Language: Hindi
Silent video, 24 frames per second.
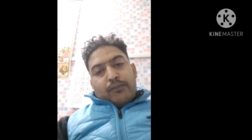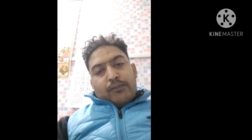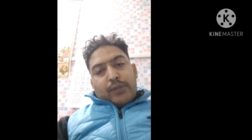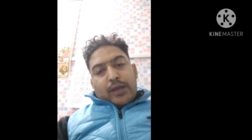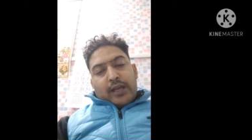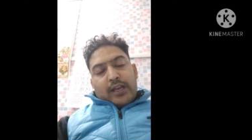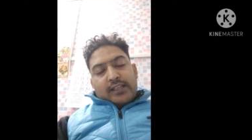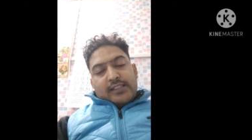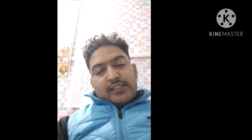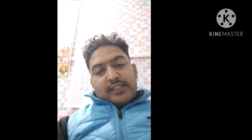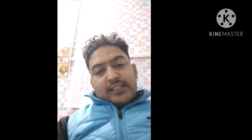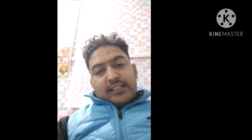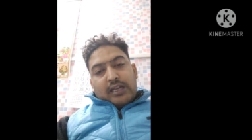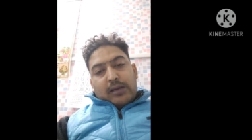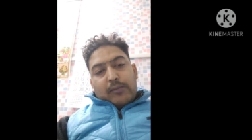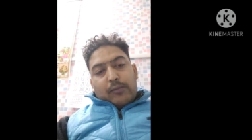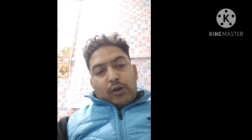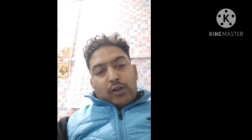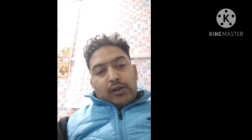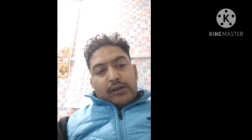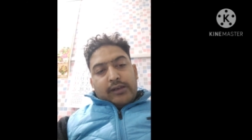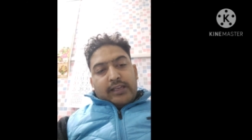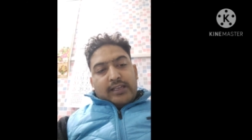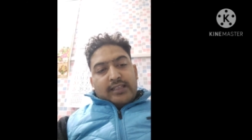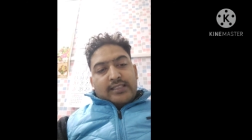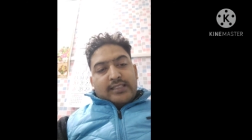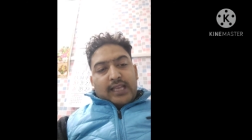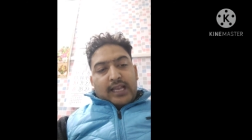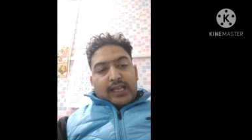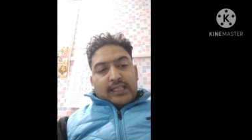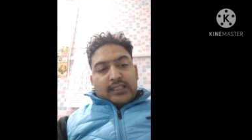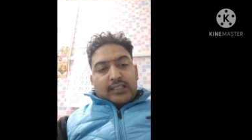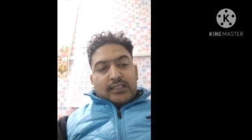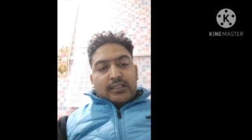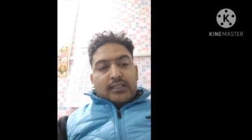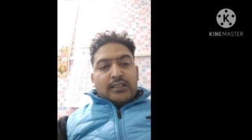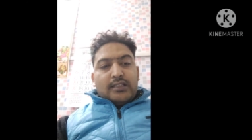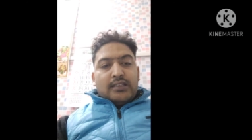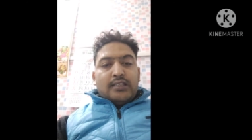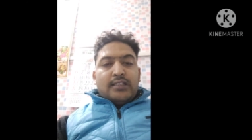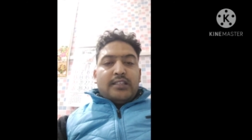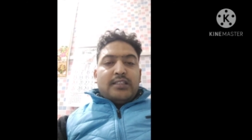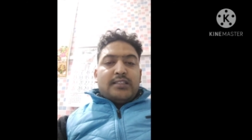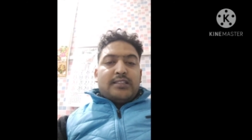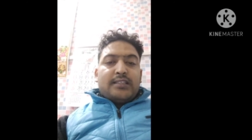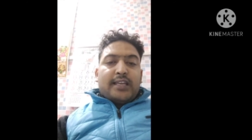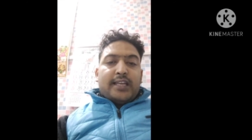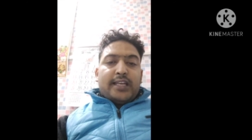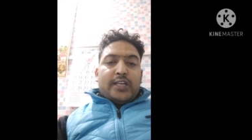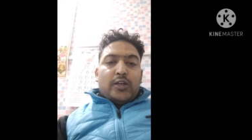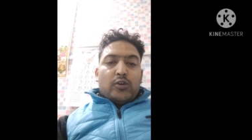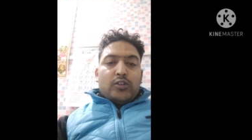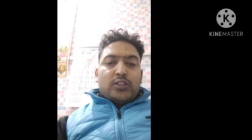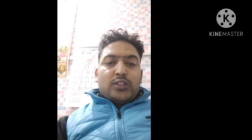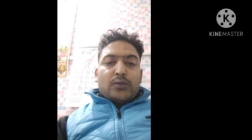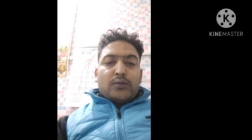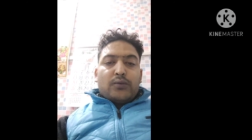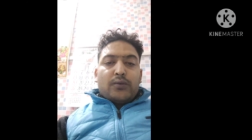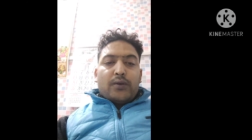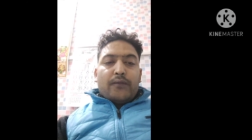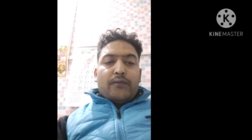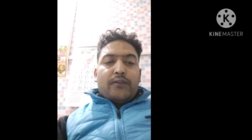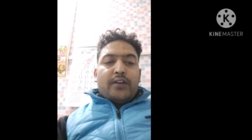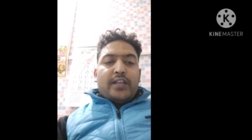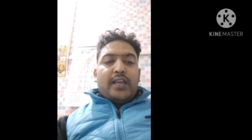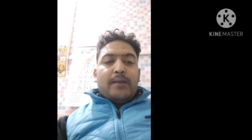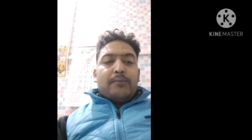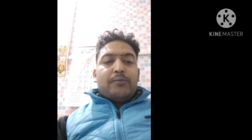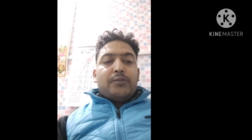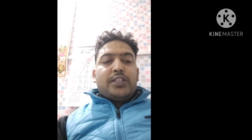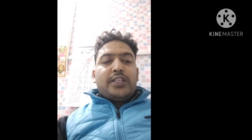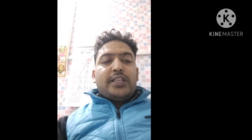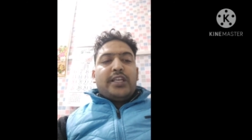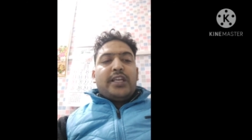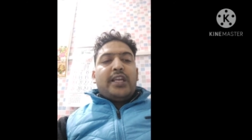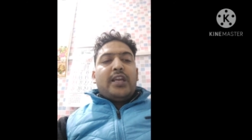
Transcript: पैरासीटामोल के साथ इसकी डोज 50 एम